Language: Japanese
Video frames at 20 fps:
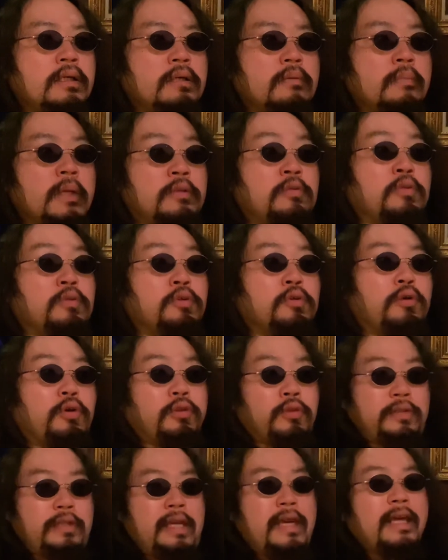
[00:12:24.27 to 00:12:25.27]
というこ
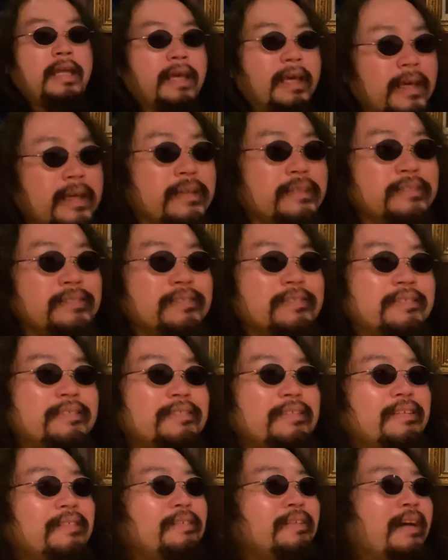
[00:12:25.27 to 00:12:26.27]
とで、ほん
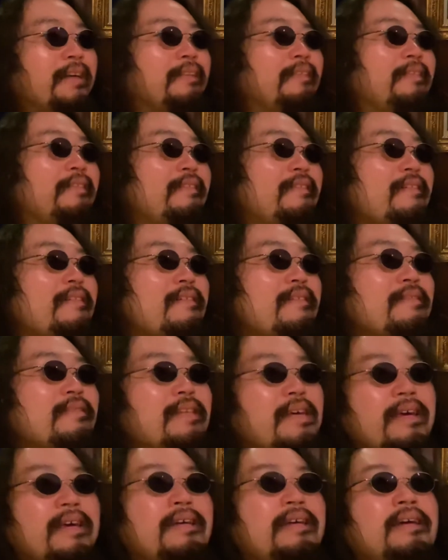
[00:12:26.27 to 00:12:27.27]
と、
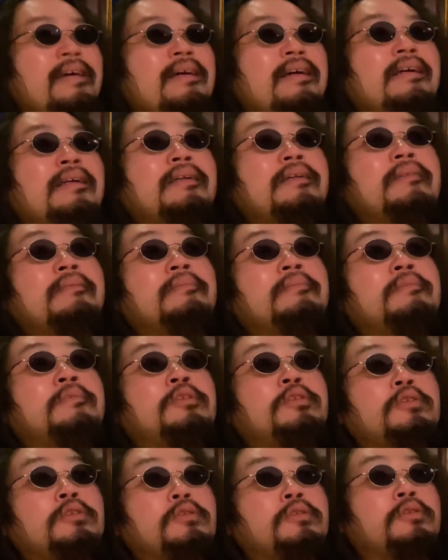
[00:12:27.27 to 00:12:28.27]
ね、
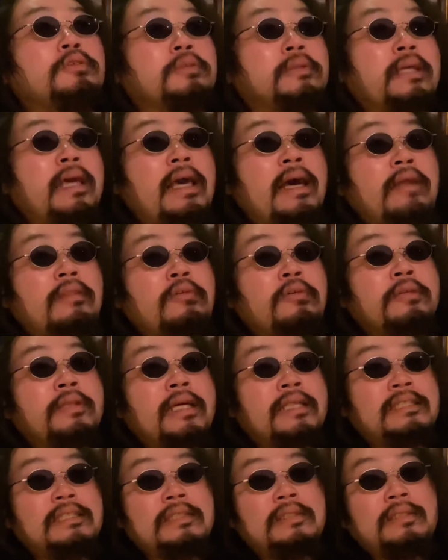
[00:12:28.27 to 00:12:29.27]
ずーっとね、
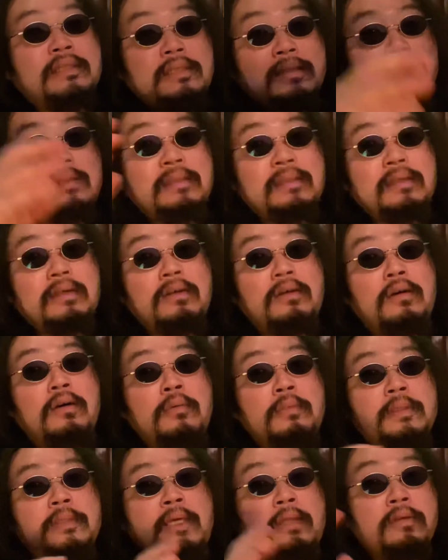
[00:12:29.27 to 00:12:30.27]
同じ、
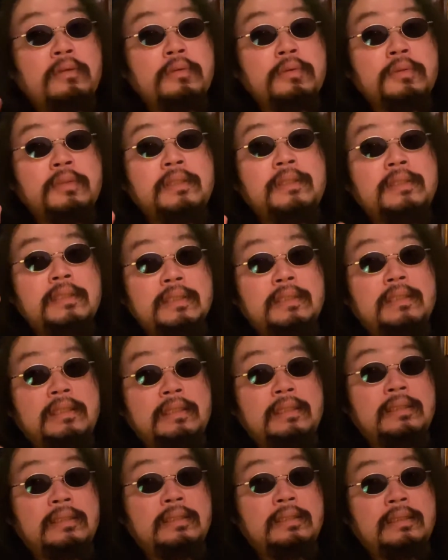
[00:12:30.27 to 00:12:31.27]
お店の雰
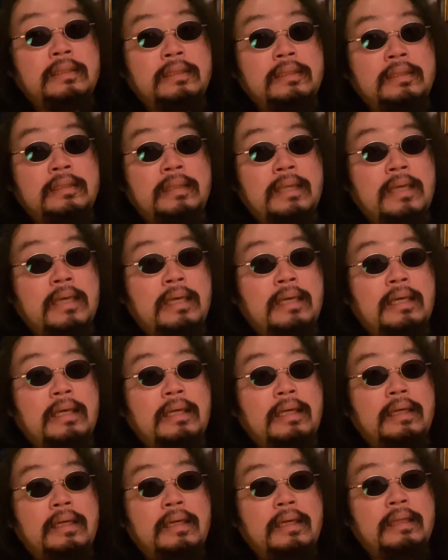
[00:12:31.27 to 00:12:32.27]
囲気、
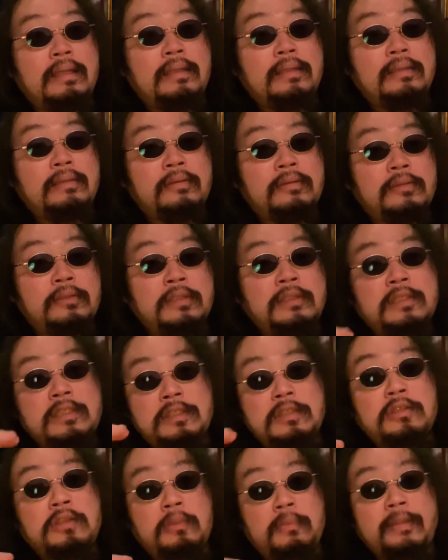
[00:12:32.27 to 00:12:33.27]
ね、を維持
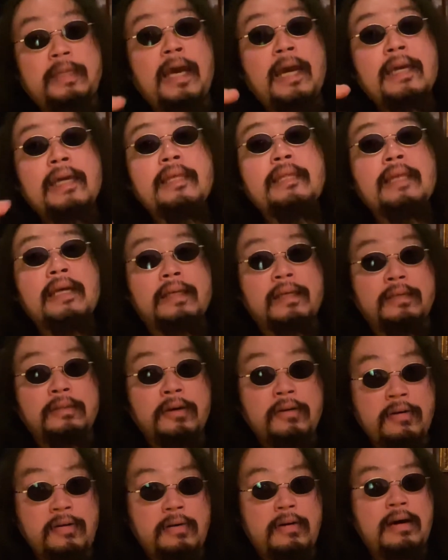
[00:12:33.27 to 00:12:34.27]
するのも大変だけ
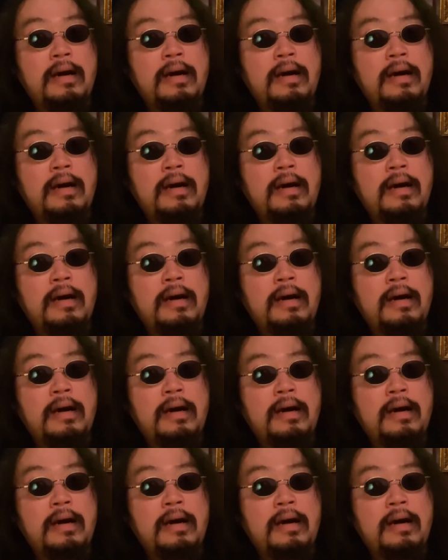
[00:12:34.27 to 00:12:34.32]
ど